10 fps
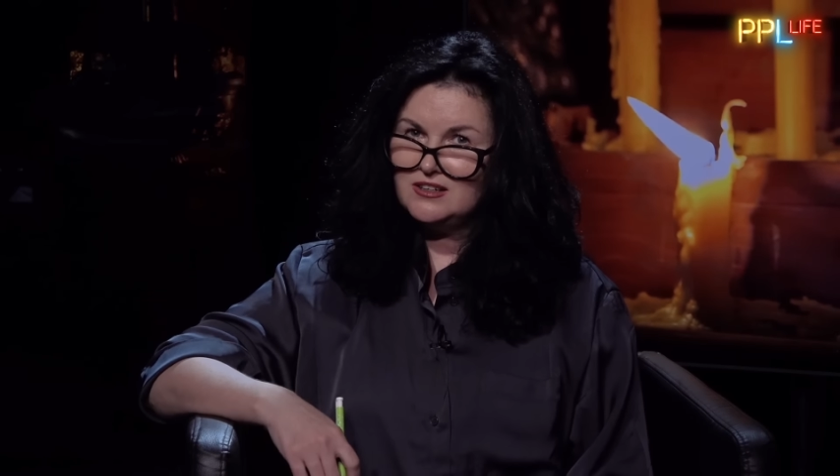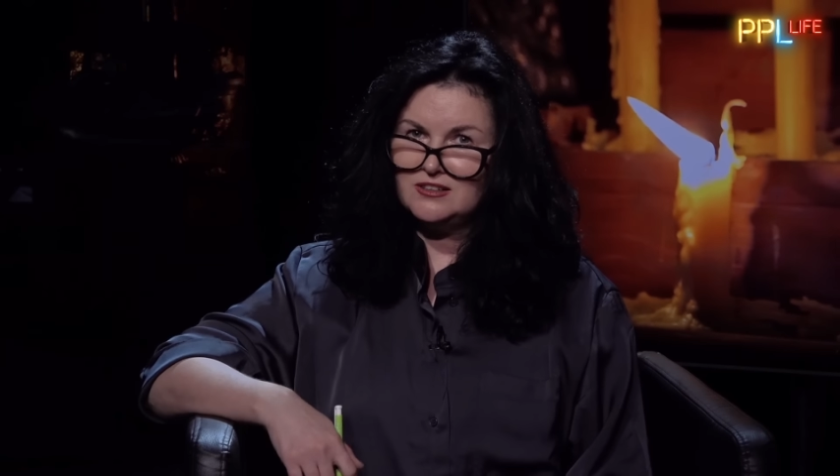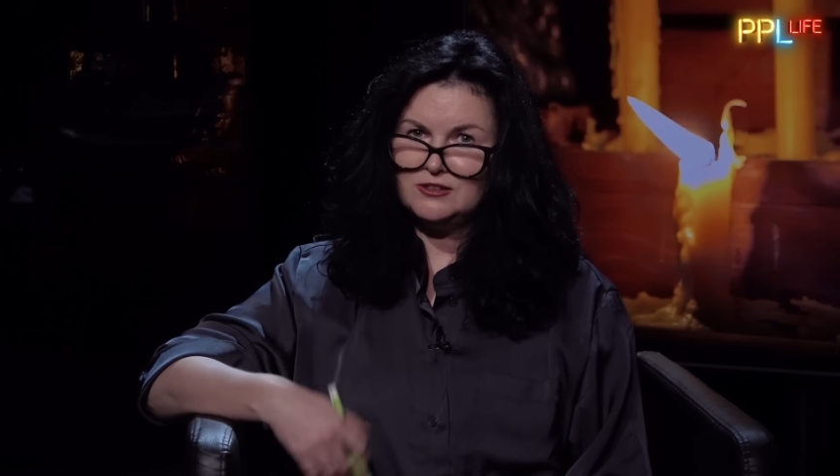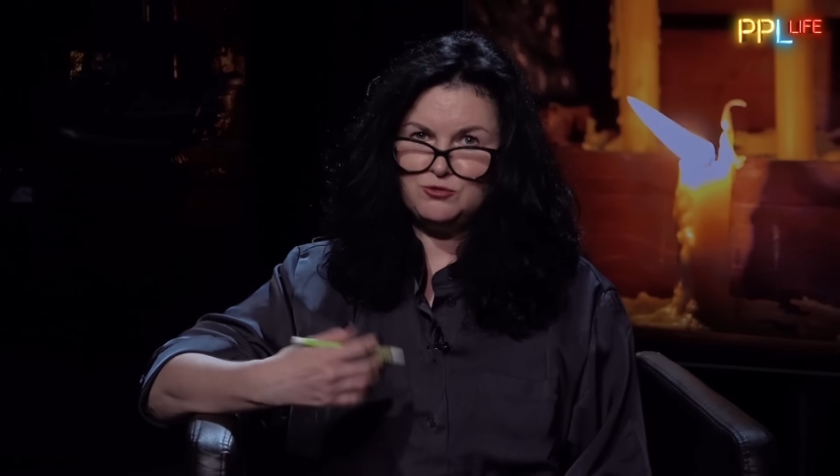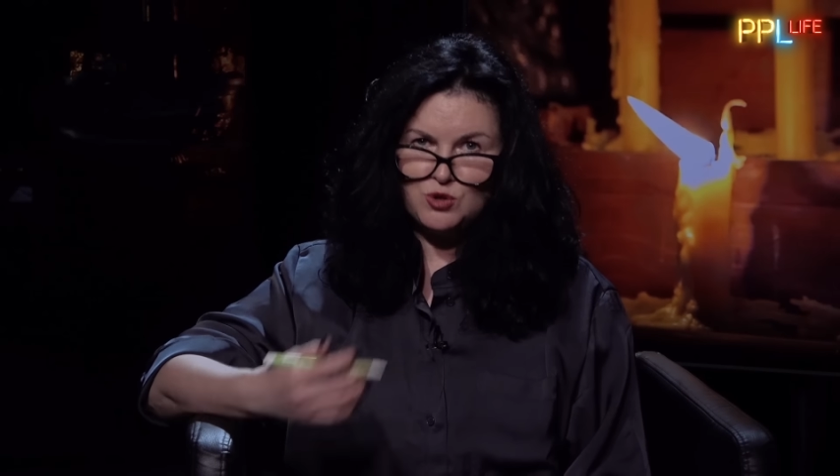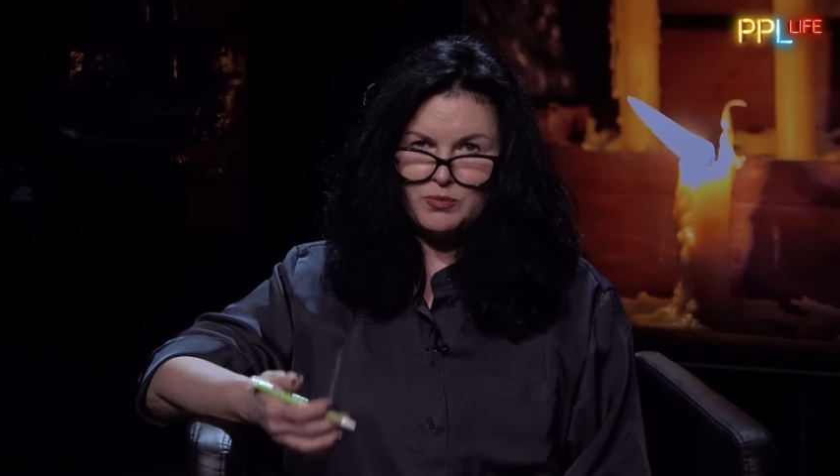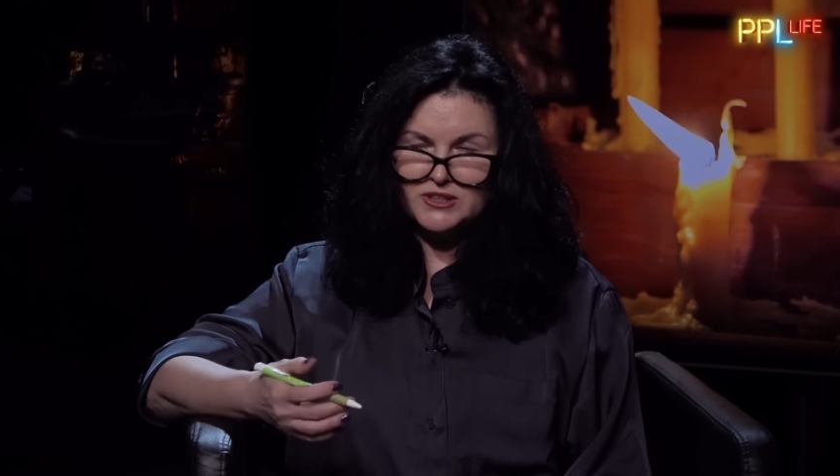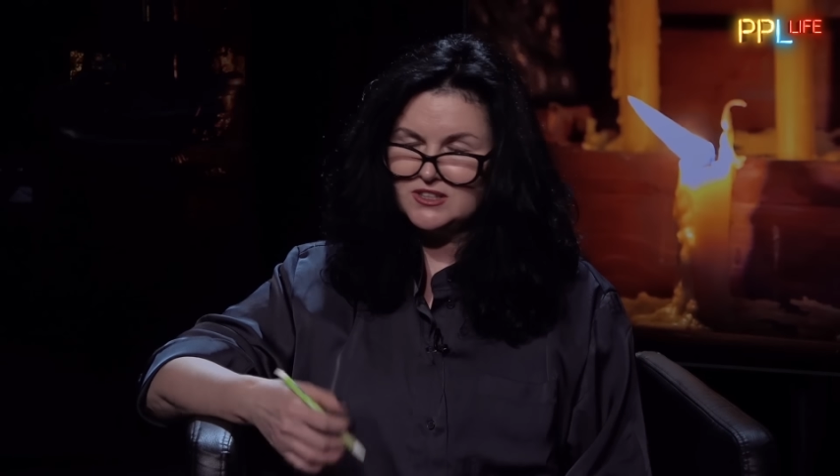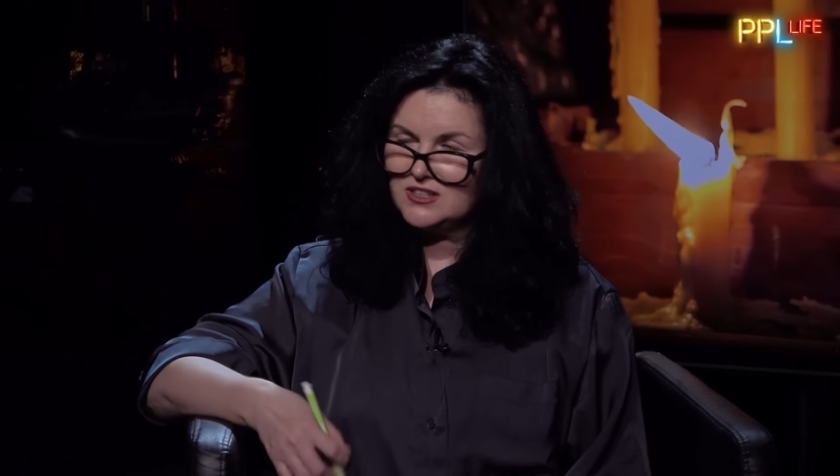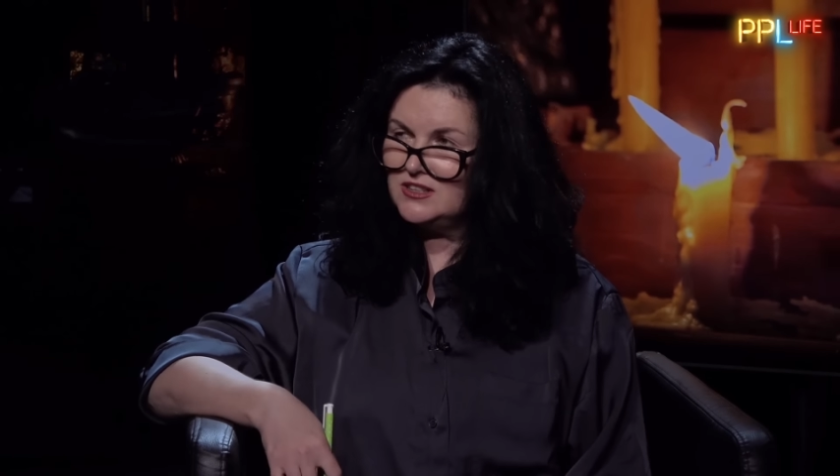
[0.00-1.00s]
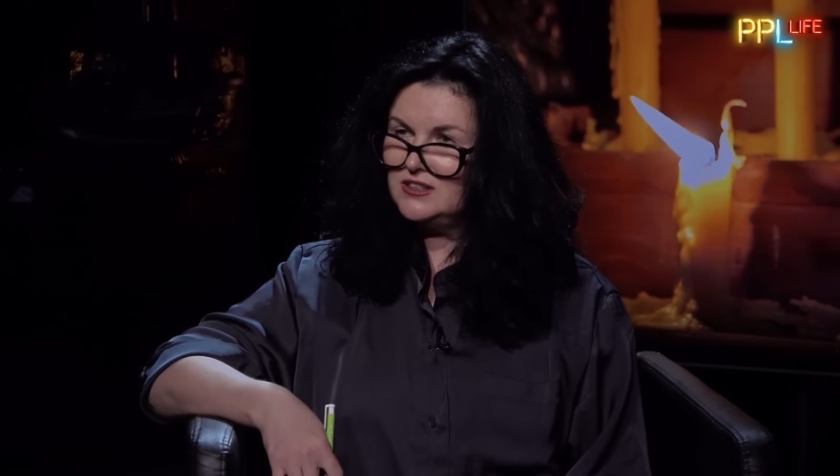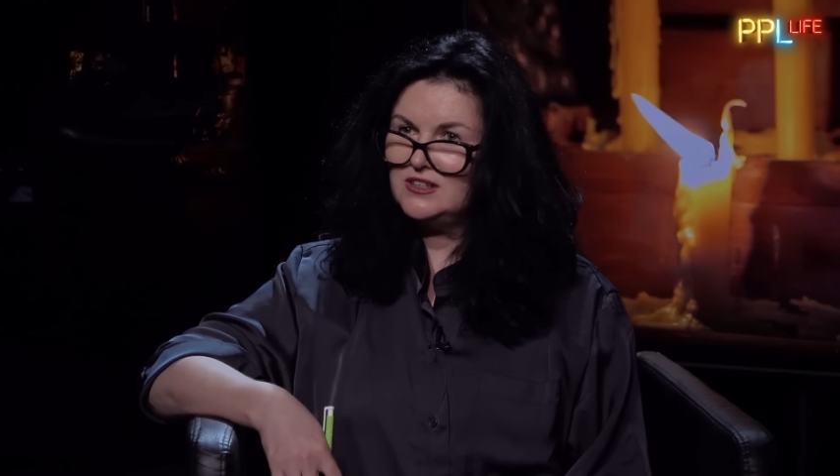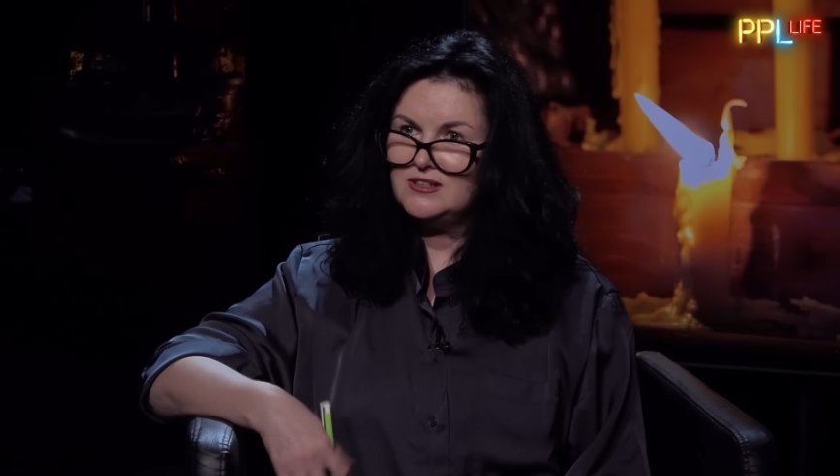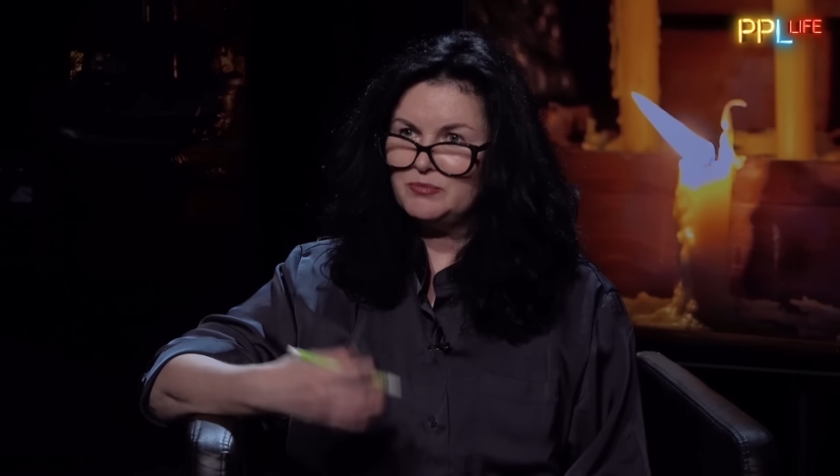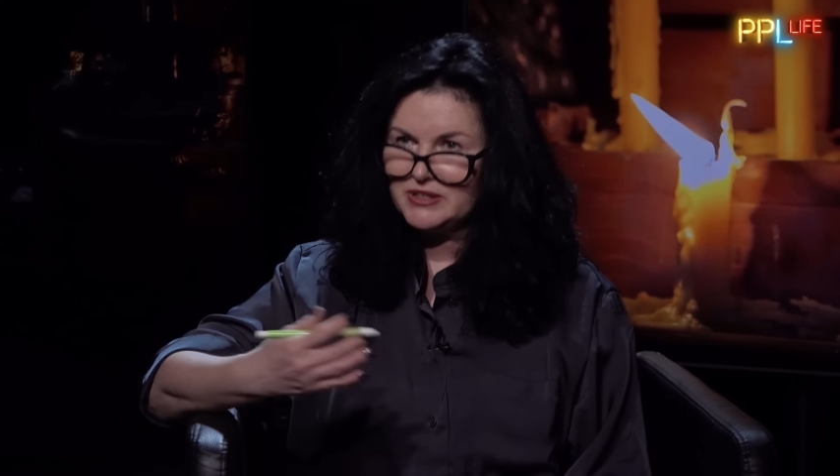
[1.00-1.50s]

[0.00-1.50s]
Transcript: э, ФОП открыть, да,